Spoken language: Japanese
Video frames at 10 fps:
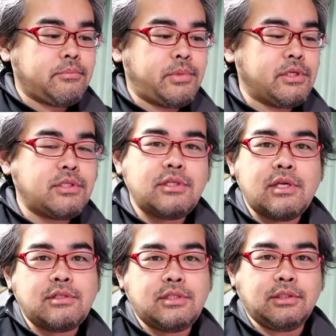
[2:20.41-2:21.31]
PC
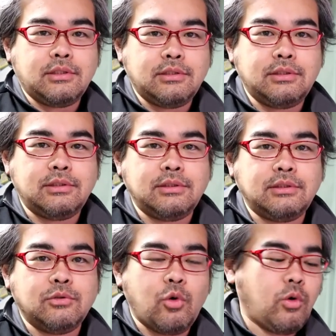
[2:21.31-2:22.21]

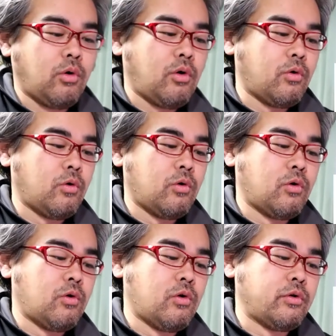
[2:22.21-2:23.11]
エンジン
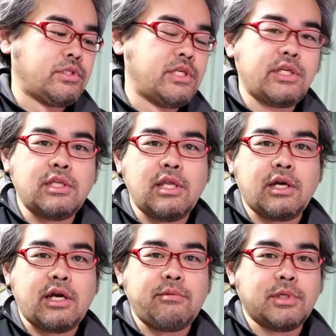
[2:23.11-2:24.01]
を自力で
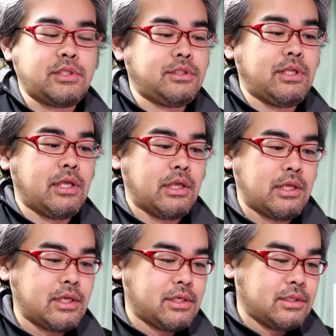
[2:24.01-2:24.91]
買いまして、
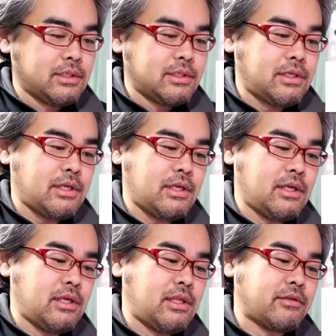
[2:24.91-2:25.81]

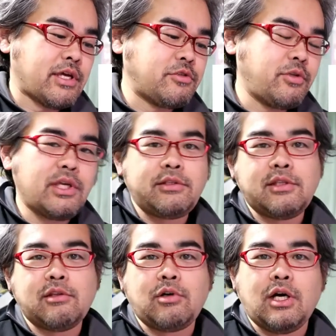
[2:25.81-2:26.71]
えー、で最初にやって
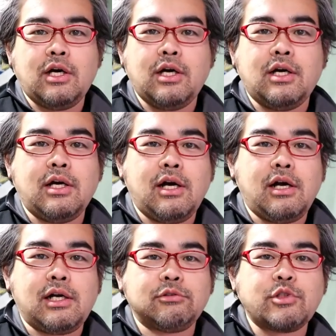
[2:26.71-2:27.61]
たのがあ加